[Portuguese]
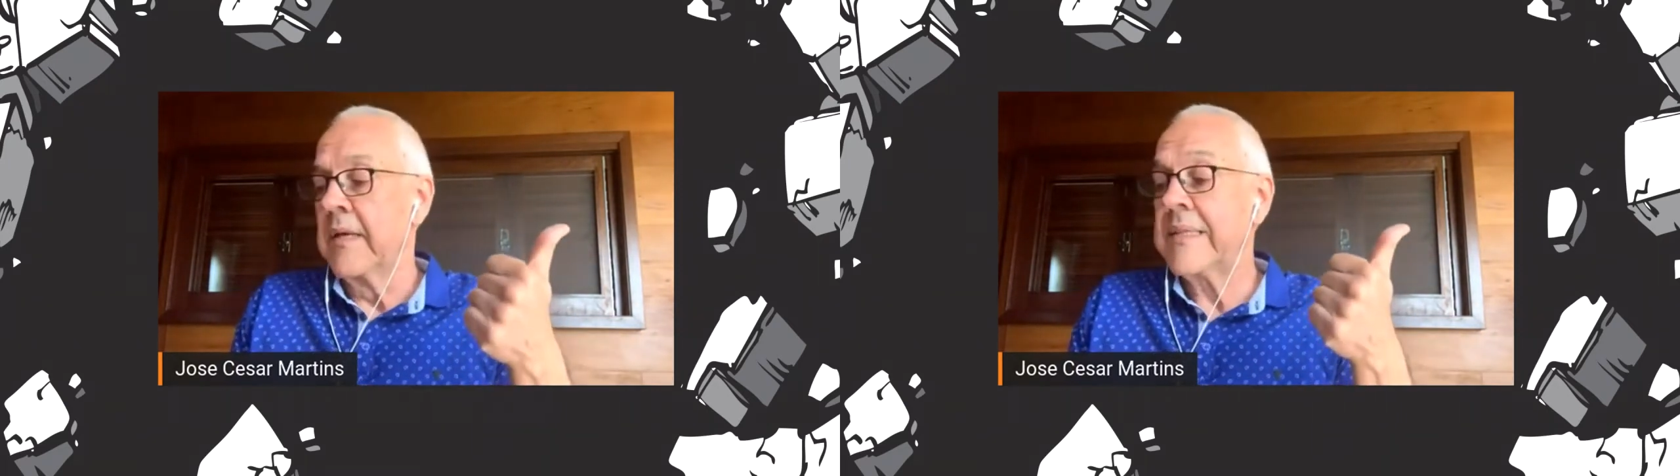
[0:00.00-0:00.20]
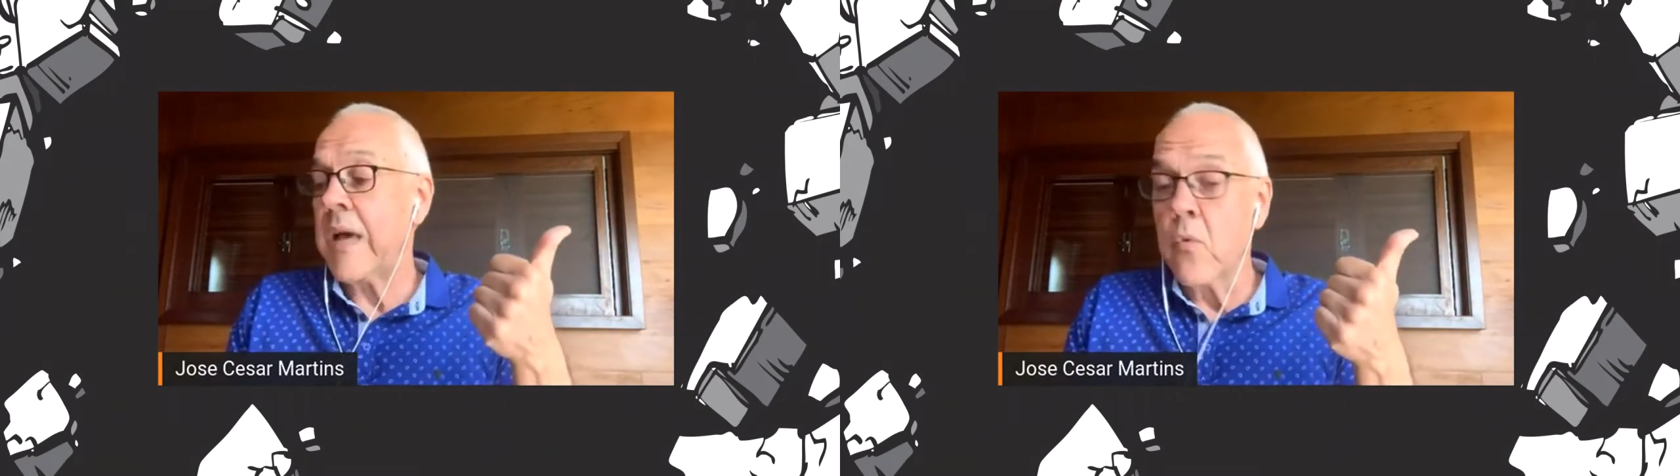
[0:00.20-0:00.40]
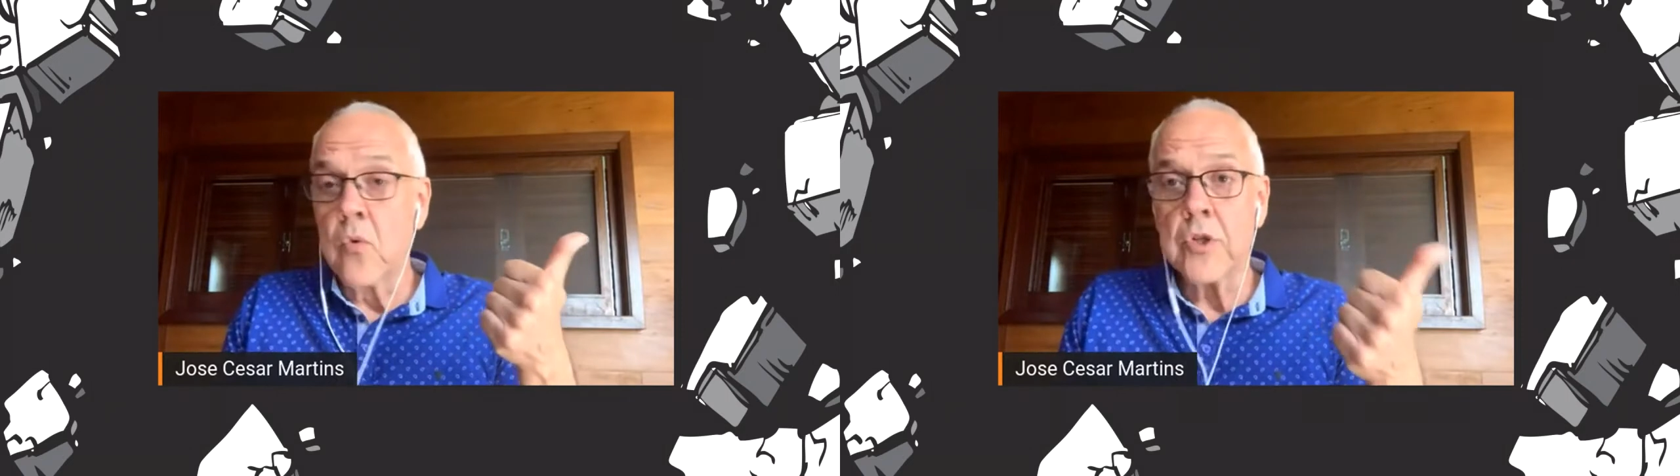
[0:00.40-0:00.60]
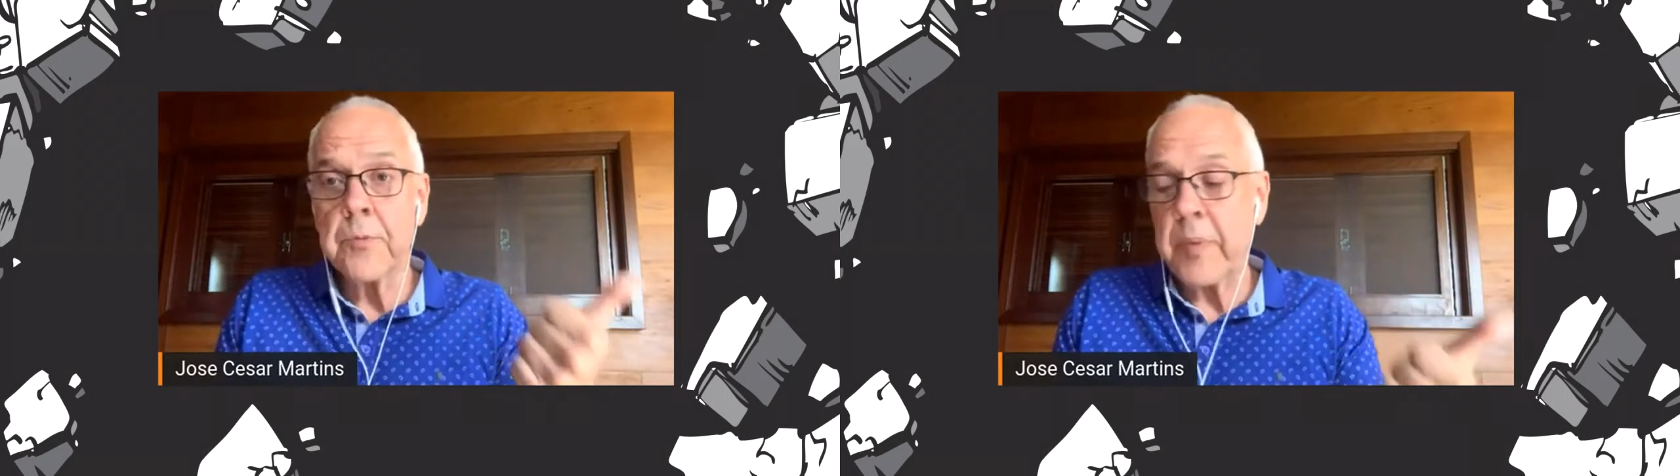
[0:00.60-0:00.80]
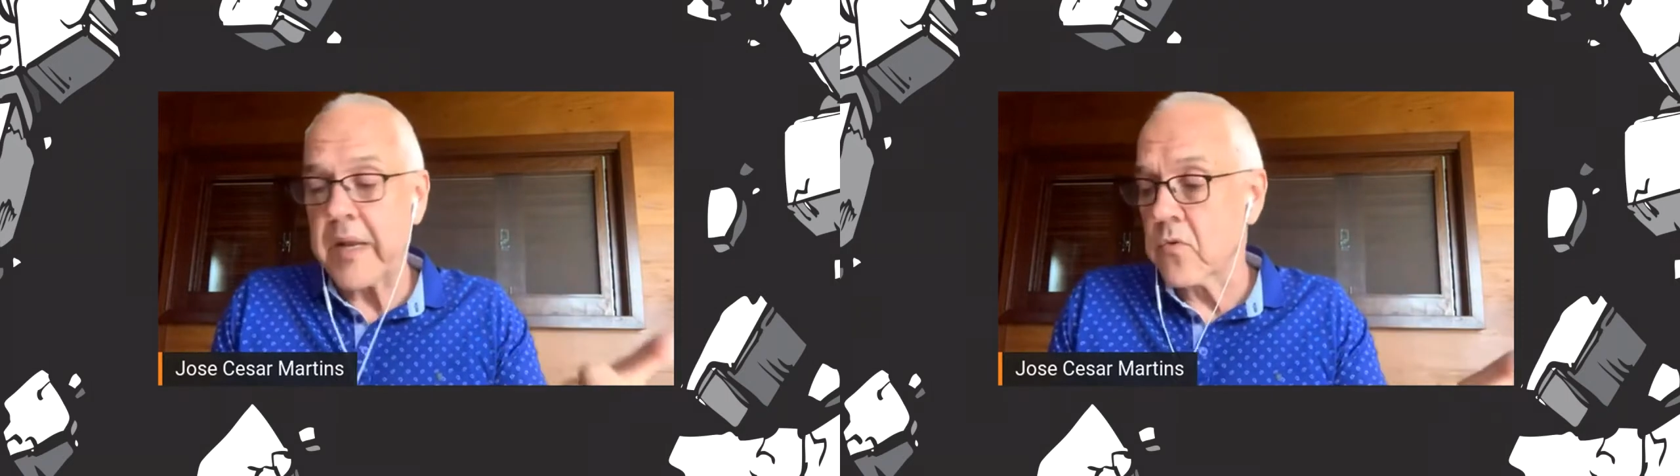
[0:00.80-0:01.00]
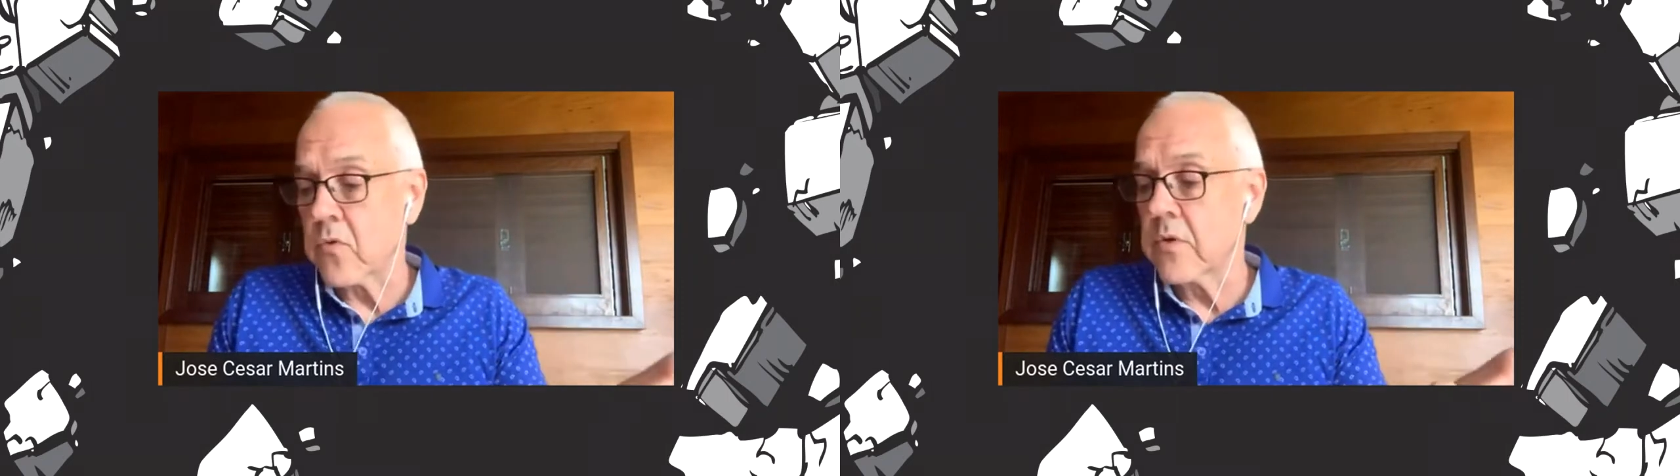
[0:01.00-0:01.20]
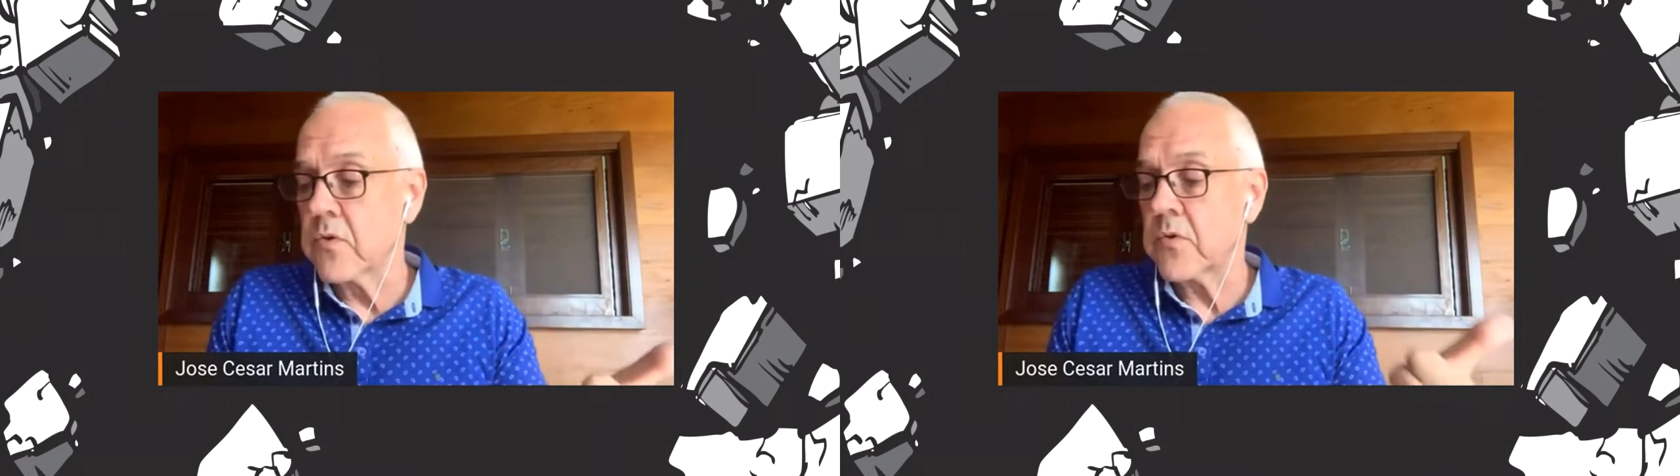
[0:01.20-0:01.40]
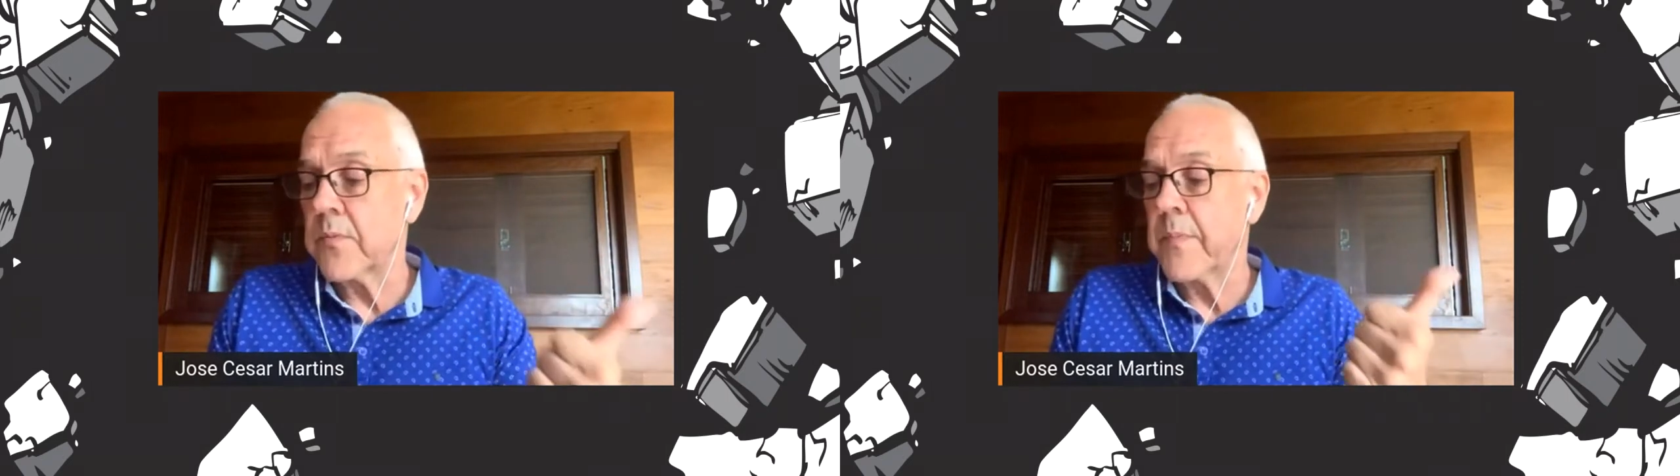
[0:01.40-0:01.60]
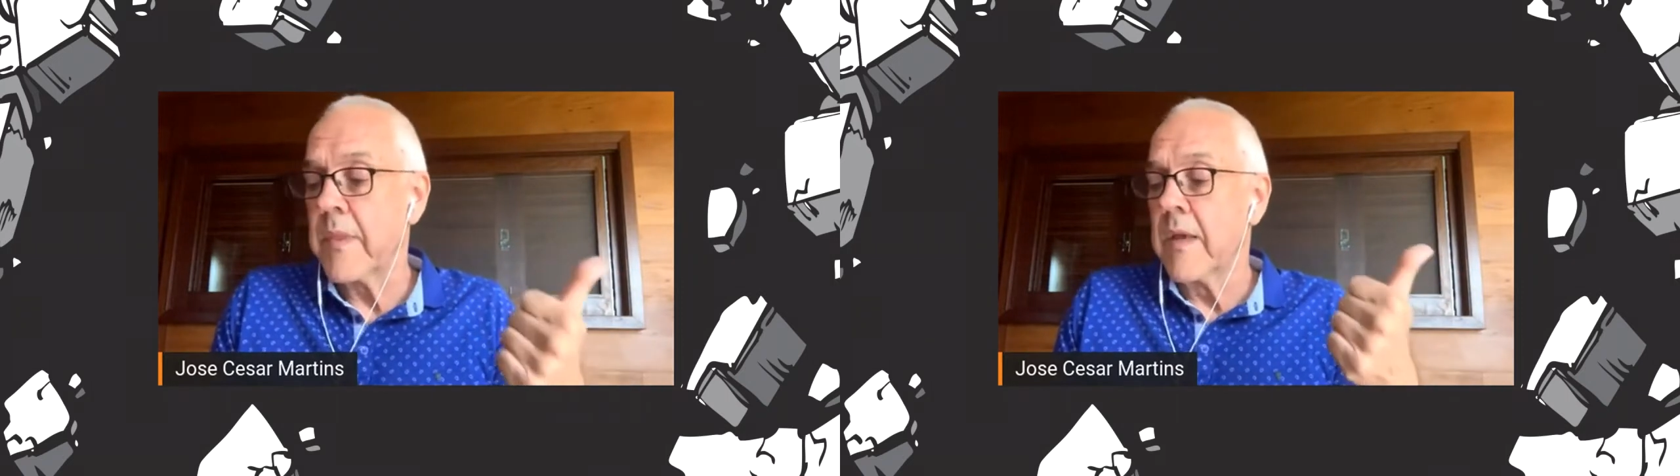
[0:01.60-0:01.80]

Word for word: saúde para todos,